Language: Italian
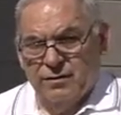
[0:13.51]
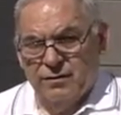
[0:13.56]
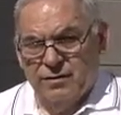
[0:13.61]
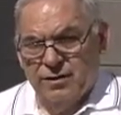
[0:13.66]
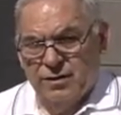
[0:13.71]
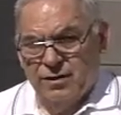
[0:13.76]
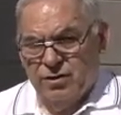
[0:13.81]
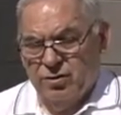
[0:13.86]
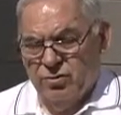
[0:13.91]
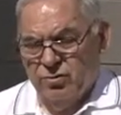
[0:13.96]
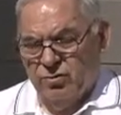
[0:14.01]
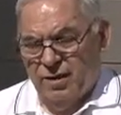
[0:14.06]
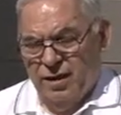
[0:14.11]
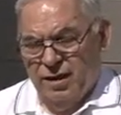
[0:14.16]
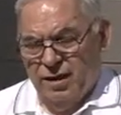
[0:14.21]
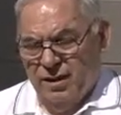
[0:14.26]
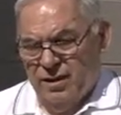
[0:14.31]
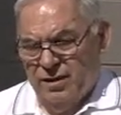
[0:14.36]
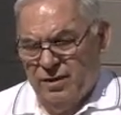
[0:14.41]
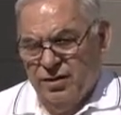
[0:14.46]

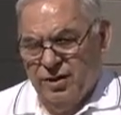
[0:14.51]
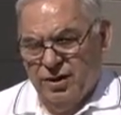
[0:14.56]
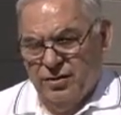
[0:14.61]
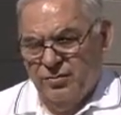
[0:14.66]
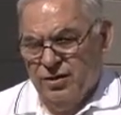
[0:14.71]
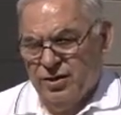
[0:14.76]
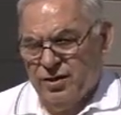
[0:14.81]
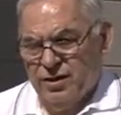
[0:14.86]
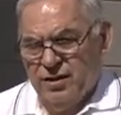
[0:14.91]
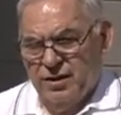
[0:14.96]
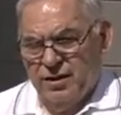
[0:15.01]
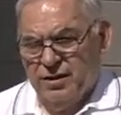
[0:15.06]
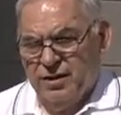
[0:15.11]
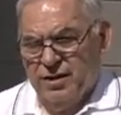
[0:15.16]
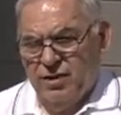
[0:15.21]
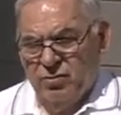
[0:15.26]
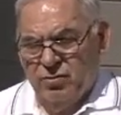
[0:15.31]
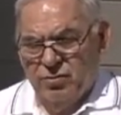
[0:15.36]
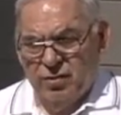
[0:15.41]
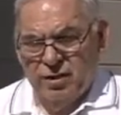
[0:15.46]
nessuna diciamo,
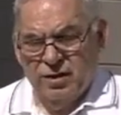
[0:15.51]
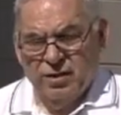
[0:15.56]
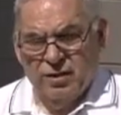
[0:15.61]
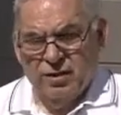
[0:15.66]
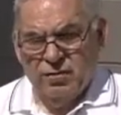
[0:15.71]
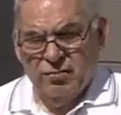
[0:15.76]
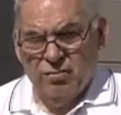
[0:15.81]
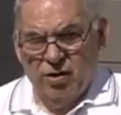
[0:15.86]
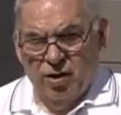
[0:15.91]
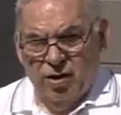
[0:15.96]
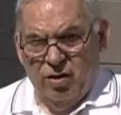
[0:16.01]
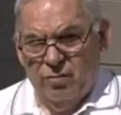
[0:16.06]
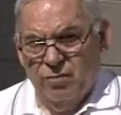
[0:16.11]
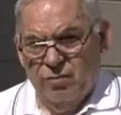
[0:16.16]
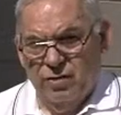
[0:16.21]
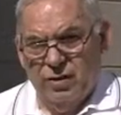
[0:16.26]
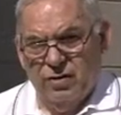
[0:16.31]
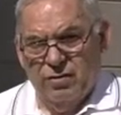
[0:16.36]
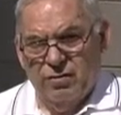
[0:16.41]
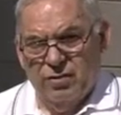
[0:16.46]
iscrizione, nessun
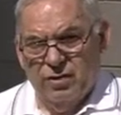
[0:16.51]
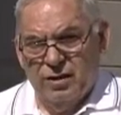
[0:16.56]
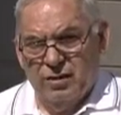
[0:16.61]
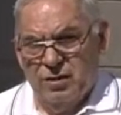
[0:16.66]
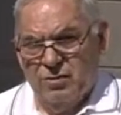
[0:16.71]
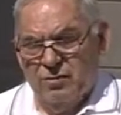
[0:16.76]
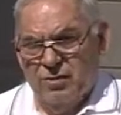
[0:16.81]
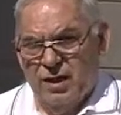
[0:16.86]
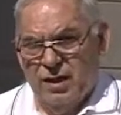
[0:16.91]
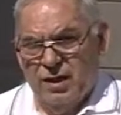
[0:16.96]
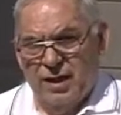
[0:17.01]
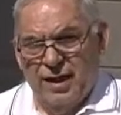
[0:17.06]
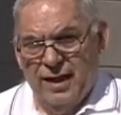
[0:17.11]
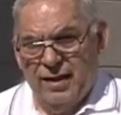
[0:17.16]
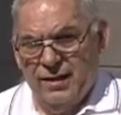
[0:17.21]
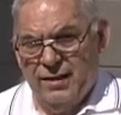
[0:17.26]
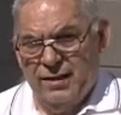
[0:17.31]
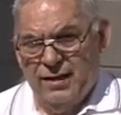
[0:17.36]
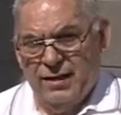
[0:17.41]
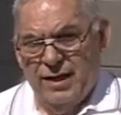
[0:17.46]
obbligo, nessuna
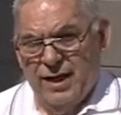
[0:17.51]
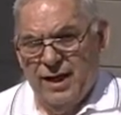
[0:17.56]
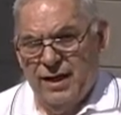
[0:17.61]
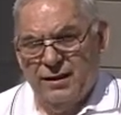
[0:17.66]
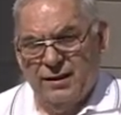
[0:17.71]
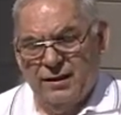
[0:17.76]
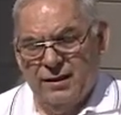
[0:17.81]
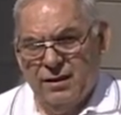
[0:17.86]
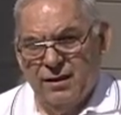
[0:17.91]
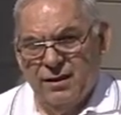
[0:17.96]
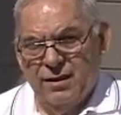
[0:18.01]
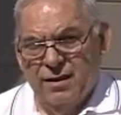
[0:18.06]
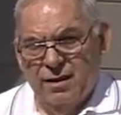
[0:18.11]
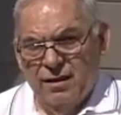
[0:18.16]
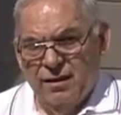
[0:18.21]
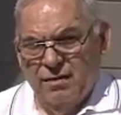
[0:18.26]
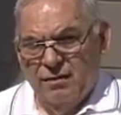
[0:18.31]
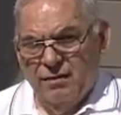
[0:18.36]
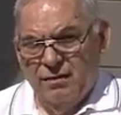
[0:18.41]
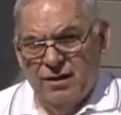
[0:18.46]
retta, niente,
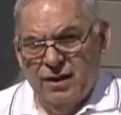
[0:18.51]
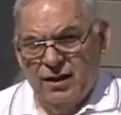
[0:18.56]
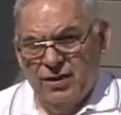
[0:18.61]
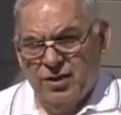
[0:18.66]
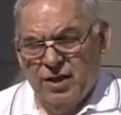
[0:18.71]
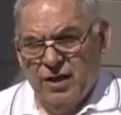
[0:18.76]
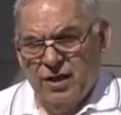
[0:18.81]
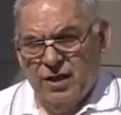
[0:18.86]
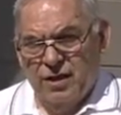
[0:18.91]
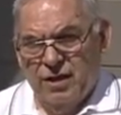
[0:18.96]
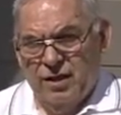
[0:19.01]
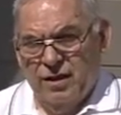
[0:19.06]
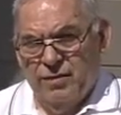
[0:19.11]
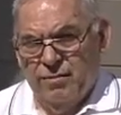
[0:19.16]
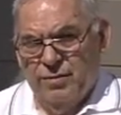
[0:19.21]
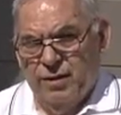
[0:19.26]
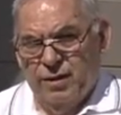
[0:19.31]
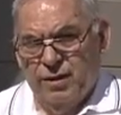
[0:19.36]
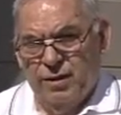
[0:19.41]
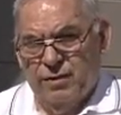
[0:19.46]
lasciare
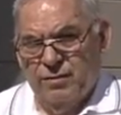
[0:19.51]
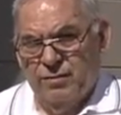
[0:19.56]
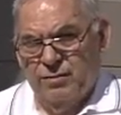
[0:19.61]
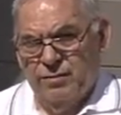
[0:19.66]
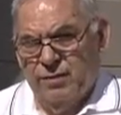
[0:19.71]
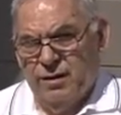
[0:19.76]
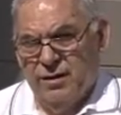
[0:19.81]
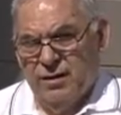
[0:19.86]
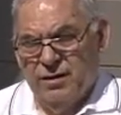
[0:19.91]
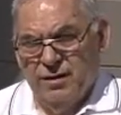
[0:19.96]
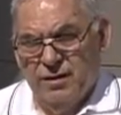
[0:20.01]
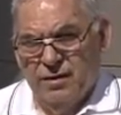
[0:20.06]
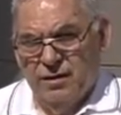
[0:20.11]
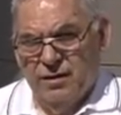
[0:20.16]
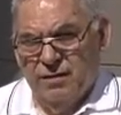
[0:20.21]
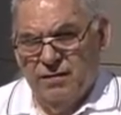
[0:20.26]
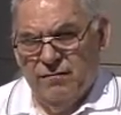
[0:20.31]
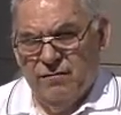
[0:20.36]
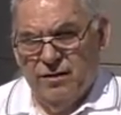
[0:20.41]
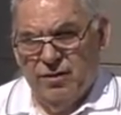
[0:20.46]
liberi come
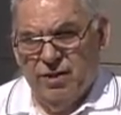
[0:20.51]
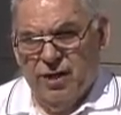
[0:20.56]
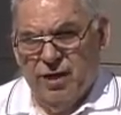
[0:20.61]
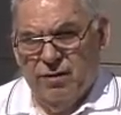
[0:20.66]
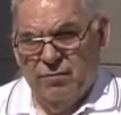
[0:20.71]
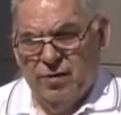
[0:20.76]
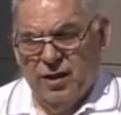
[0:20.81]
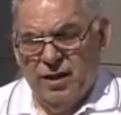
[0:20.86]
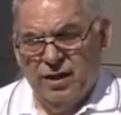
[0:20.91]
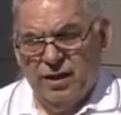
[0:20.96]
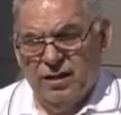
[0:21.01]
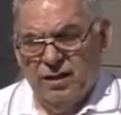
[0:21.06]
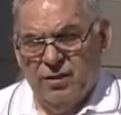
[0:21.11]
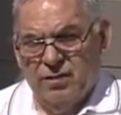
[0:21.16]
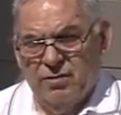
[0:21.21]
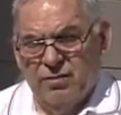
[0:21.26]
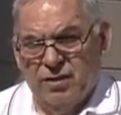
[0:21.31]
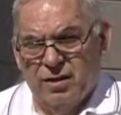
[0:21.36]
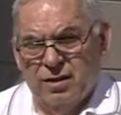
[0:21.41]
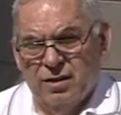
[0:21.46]
facciamo anche
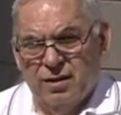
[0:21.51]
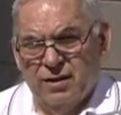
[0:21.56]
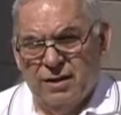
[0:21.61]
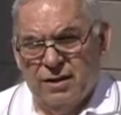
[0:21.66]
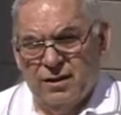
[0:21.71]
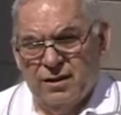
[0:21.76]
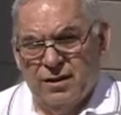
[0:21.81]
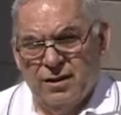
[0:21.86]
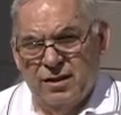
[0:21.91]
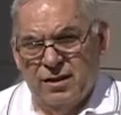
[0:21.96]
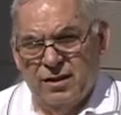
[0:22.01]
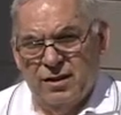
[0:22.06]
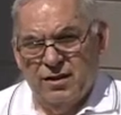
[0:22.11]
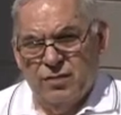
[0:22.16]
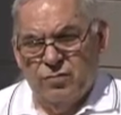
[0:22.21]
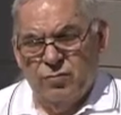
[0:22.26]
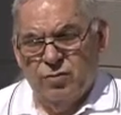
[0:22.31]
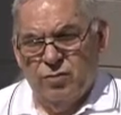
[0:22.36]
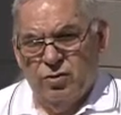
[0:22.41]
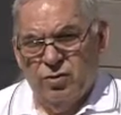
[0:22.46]
con il
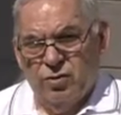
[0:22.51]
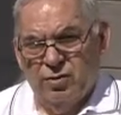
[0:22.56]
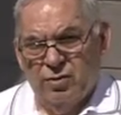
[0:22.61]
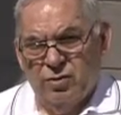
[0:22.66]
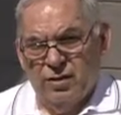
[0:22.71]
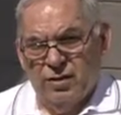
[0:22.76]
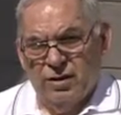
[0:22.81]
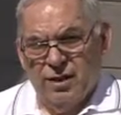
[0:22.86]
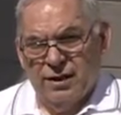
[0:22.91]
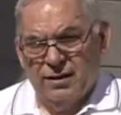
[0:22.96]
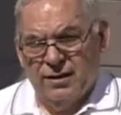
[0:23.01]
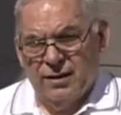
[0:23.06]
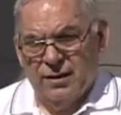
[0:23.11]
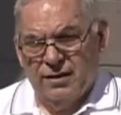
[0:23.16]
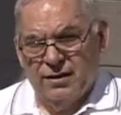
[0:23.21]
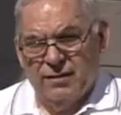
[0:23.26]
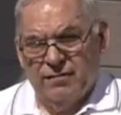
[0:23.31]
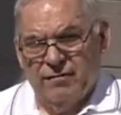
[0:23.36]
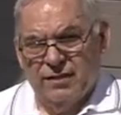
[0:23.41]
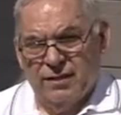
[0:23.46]
catechismo, con le altre
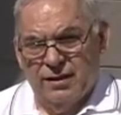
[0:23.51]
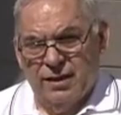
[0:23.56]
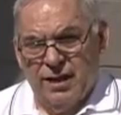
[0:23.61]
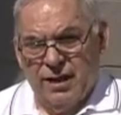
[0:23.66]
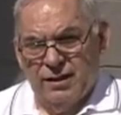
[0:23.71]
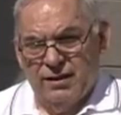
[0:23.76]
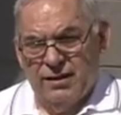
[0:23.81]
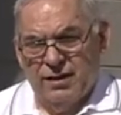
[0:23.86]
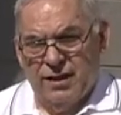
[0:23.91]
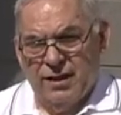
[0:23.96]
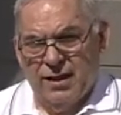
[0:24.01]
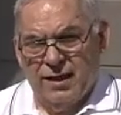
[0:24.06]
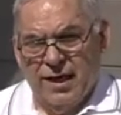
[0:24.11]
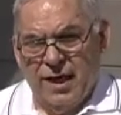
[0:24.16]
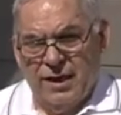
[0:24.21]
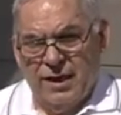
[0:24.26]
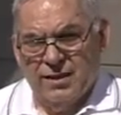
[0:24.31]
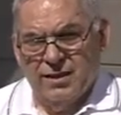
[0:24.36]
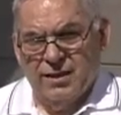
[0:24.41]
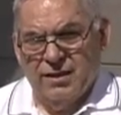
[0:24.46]
attività dei
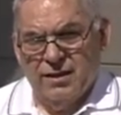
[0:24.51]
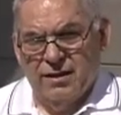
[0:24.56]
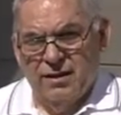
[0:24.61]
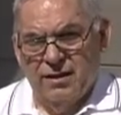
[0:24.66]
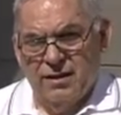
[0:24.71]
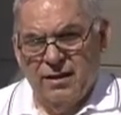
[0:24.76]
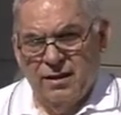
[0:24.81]
ragazzi.